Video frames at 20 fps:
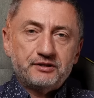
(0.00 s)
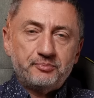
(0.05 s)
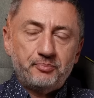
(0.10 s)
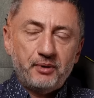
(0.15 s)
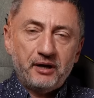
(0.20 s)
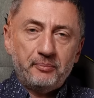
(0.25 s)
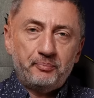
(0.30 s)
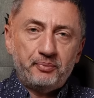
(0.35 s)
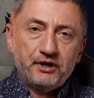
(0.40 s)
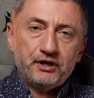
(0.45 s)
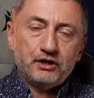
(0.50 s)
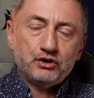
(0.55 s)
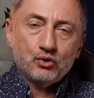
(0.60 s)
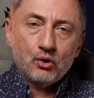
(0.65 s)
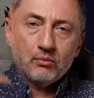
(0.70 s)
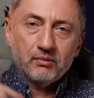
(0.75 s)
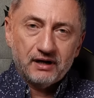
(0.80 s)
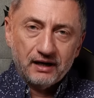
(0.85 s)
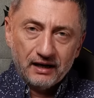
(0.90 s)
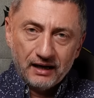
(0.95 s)
Теперь
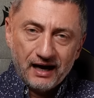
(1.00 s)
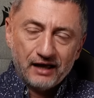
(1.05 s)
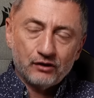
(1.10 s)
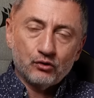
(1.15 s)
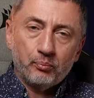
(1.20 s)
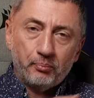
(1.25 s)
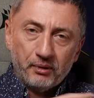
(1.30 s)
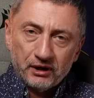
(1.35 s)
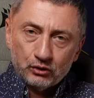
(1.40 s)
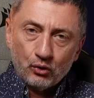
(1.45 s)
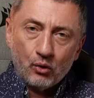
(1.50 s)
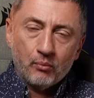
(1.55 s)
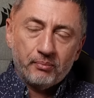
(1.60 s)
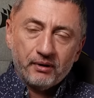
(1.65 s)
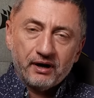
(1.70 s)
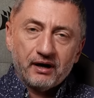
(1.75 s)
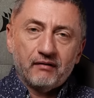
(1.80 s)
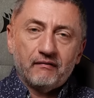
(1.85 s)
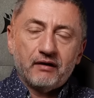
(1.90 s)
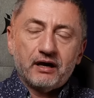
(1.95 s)
перейдем к Ирану, потом
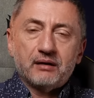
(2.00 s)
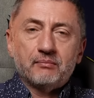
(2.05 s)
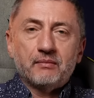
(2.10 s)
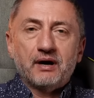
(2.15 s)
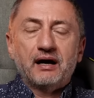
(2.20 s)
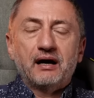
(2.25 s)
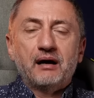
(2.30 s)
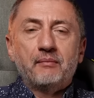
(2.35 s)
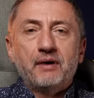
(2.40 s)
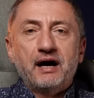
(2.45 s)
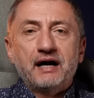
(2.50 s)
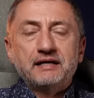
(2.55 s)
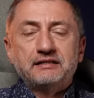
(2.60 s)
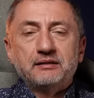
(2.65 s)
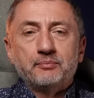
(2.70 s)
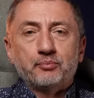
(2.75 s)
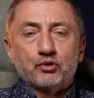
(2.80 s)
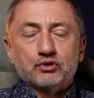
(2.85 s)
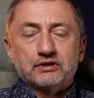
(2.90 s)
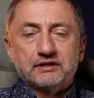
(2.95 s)
поговорим о
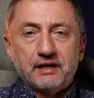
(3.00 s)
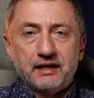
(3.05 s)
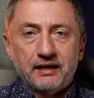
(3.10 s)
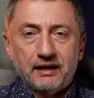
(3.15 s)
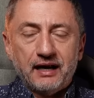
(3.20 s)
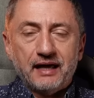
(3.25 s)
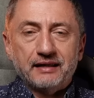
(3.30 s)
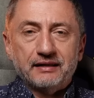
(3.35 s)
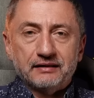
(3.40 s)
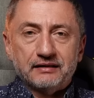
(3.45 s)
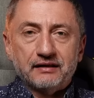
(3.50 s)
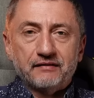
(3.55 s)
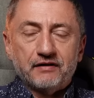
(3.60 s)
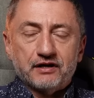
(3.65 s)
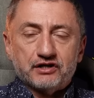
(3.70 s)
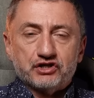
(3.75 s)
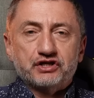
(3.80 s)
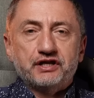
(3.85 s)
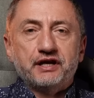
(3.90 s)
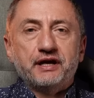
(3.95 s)
Хамасе, просто Иран это
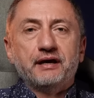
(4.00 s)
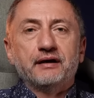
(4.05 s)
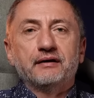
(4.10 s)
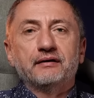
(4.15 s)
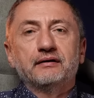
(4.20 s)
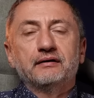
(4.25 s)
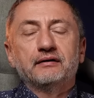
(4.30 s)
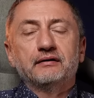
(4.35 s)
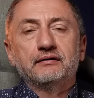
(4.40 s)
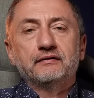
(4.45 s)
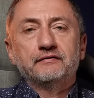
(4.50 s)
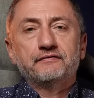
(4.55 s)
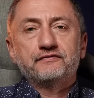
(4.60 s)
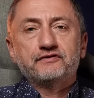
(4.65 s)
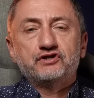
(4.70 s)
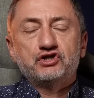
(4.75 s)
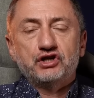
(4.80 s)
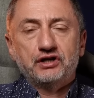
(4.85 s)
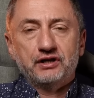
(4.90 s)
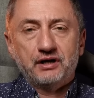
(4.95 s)
важнее. Э,
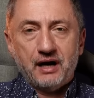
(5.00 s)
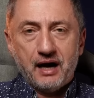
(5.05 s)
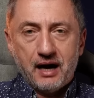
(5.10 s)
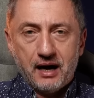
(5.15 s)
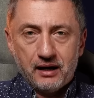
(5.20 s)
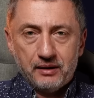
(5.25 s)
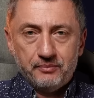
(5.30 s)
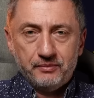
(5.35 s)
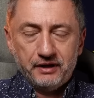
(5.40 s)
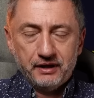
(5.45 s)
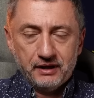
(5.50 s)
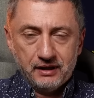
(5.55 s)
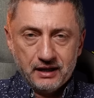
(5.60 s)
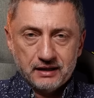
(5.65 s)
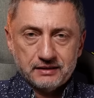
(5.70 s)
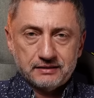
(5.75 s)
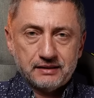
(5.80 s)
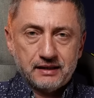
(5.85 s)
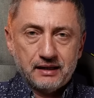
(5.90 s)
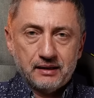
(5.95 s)
вчера
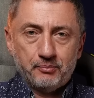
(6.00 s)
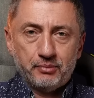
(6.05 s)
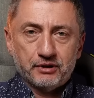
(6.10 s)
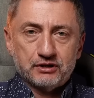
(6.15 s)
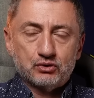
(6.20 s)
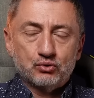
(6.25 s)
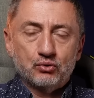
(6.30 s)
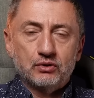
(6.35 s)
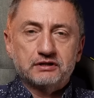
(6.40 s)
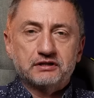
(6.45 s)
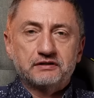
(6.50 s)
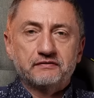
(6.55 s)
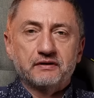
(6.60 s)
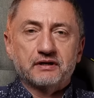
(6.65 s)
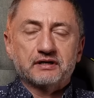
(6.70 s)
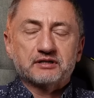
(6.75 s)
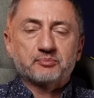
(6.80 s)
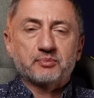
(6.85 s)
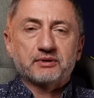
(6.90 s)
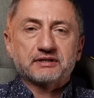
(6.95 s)
американское
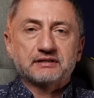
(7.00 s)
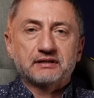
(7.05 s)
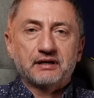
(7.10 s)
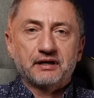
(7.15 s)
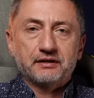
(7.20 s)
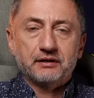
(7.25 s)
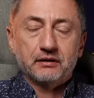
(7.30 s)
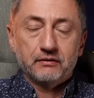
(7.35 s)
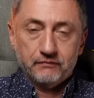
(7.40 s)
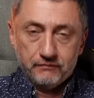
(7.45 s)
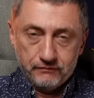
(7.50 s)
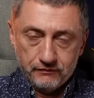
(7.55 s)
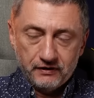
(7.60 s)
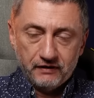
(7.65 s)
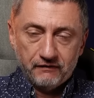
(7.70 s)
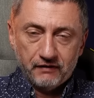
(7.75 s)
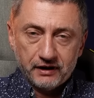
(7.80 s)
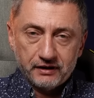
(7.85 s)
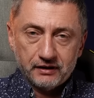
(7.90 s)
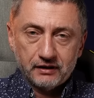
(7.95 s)
посольство в
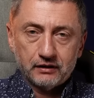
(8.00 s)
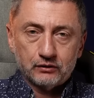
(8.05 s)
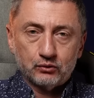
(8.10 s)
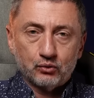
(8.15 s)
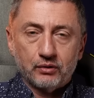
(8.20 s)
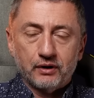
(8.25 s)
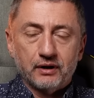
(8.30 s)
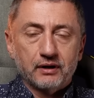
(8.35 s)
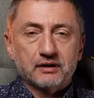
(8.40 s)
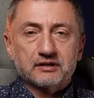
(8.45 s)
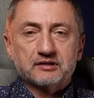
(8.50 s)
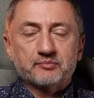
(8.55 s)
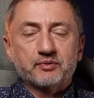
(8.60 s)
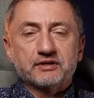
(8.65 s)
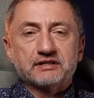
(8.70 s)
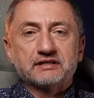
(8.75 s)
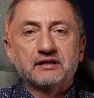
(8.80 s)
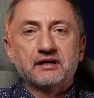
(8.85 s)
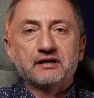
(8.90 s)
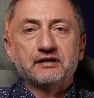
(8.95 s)
Ливане, которое
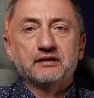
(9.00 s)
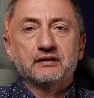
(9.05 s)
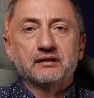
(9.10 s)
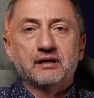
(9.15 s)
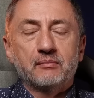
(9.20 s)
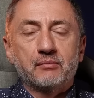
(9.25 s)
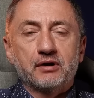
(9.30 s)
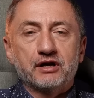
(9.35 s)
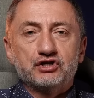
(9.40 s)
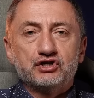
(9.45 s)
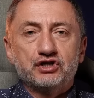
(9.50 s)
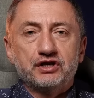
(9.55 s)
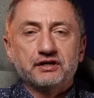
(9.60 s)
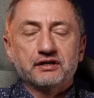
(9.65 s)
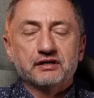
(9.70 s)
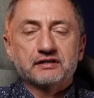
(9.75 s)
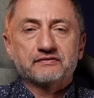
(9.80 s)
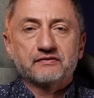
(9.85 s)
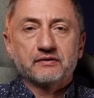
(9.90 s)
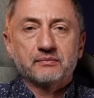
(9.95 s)
распространило
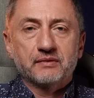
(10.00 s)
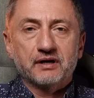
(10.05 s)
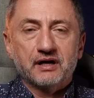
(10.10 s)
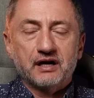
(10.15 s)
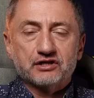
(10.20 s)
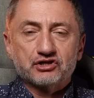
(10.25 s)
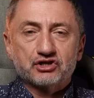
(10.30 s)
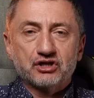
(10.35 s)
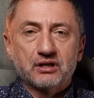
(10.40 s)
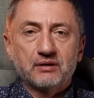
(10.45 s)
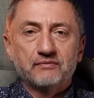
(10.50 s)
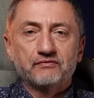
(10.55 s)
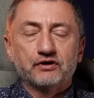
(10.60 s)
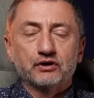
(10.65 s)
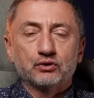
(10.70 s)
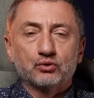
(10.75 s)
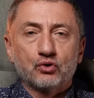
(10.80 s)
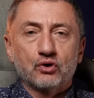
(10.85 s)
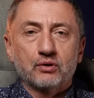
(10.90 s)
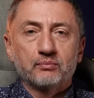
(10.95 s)
обращение к своим гражданам, в
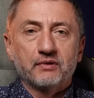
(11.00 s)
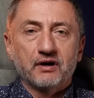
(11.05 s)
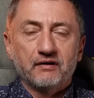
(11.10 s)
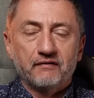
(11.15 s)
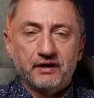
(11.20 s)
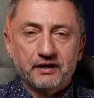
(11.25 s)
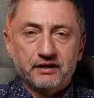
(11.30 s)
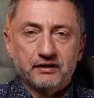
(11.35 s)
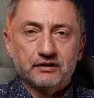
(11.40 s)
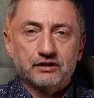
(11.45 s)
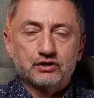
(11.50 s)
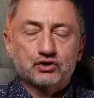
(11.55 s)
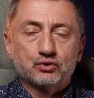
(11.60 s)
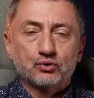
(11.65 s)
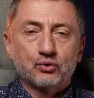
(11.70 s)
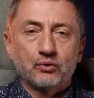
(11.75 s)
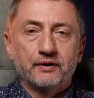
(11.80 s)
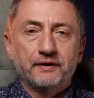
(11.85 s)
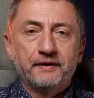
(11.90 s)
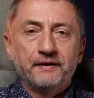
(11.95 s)
котором говорилось,
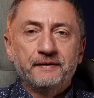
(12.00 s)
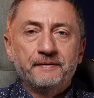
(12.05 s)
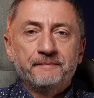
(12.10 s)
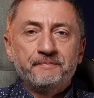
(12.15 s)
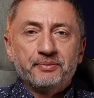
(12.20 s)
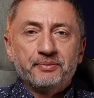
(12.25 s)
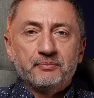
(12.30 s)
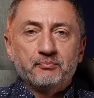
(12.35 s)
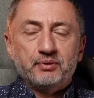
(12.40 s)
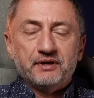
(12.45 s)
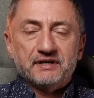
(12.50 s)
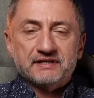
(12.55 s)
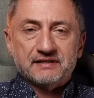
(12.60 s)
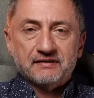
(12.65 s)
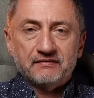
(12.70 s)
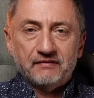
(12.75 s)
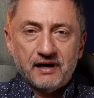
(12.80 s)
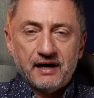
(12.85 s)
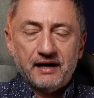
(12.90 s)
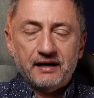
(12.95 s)
что
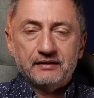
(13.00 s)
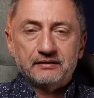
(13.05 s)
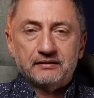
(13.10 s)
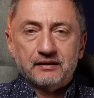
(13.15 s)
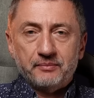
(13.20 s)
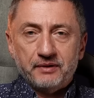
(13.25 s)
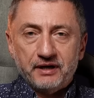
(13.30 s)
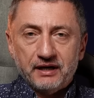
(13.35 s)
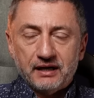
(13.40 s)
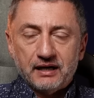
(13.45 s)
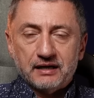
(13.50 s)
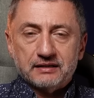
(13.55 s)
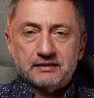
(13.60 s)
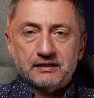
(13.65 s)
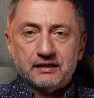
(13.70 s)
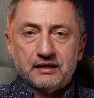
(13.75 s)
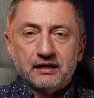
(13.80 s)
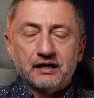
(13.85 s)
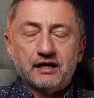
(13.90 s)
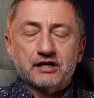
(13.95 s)
призывает
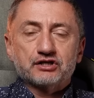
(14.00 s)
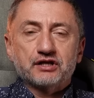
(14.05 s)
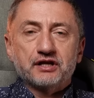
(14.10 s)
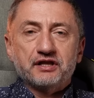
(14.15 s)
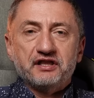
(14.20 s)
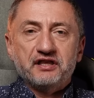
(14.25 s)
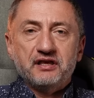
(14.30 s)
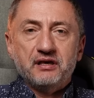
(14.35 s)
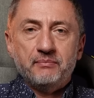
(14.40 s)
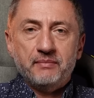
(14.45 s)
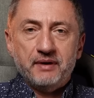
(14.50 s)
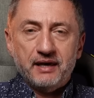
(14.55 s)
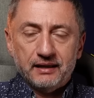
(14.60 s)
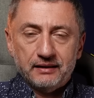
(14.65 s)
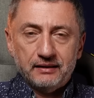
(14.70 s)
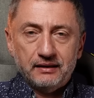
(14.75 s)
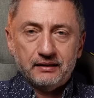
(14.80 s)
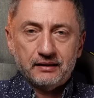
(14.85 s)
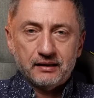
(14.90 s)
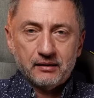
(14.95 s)
американских граждан
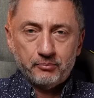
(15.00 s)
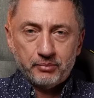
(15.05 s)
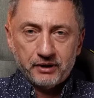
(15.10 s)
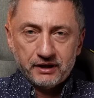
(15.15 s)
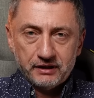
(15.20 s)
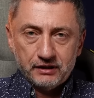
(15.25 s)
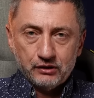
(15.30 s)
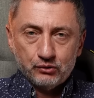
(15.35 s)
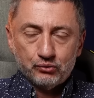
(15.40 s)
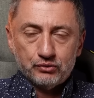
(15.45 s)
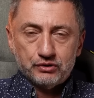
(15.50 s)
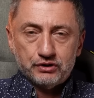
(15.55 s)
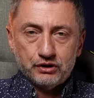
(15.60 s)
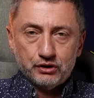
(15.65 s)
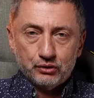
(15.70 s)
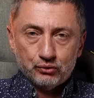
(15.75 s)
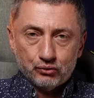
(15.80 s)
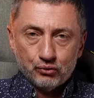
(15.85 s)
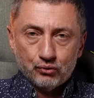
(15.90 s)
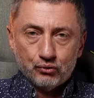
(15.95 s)
немедленно покинуть
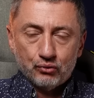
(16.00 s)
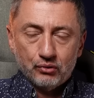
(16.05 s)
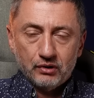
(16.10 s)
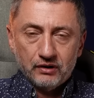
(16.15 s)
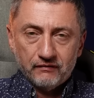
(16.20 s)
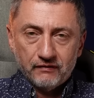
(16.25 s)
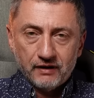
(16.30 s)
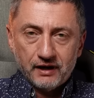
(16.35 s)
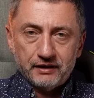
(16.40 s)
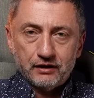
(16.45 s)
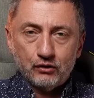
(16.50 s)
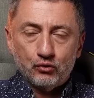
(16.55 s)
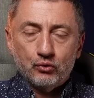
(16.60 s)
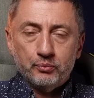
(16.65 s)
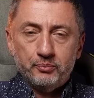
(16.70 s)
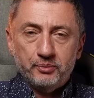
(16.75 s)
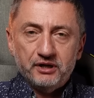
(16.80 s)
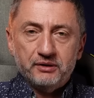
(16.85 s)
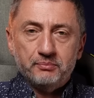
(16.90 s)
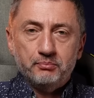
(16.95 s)
территорию Ливана,
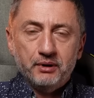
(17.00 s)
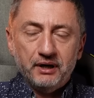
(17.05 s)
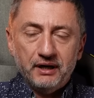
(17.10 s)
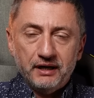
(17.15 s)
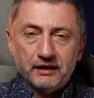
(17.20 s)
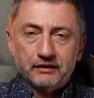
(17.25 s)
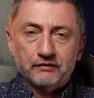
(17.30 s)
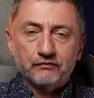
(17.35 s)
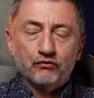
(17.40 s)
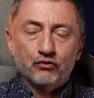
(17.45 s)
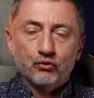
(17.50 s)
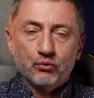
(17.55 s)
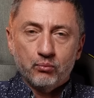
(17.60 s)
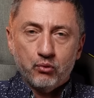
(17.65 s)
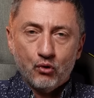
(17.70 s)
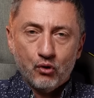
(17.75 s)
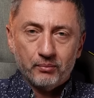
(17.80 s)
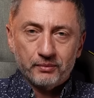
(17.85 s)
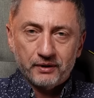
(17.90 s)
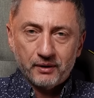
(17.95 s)
купить билет в
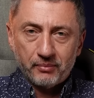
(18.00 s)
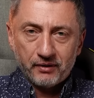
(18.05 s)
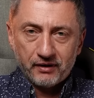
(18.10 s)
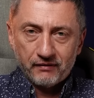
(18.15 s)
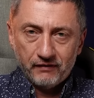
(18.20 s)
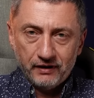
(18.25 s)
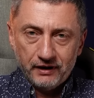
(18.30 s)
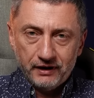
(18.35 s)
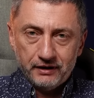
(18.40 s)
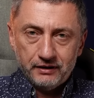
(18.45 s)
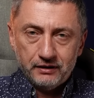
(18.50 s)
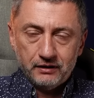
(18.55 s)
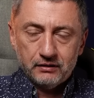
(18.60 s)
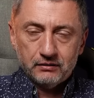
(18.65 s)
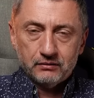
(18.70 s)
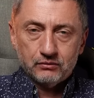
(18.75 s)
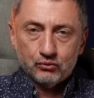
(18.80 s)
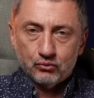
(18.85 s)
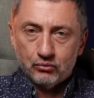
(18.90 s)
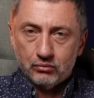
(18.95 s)
любом
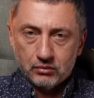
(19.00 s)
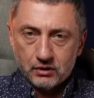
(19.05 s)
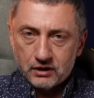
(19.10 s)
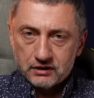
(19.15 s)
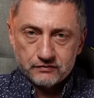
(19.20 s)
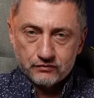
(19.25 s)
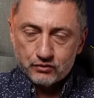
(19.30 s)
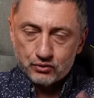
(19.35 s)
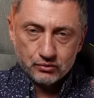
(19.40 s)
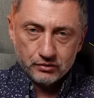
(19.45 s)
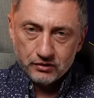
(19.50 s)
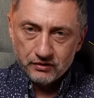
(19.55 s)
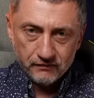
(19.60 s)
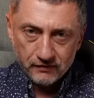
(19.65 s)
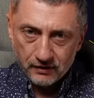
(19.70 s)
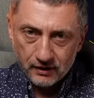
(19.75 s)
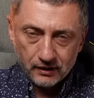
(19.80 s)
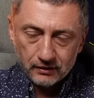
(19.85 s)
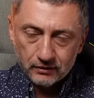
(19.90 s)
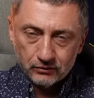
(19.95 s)
направлении, ну разве что не в
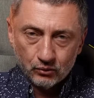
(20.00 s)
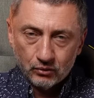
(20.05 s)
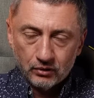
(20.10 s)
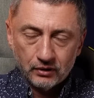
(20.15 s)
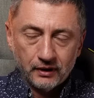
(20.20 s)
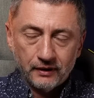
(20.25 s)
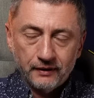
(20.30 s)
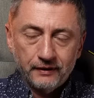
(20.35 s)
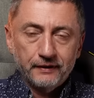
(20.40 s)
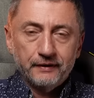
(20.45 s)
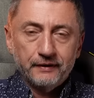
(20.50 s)
Иран только,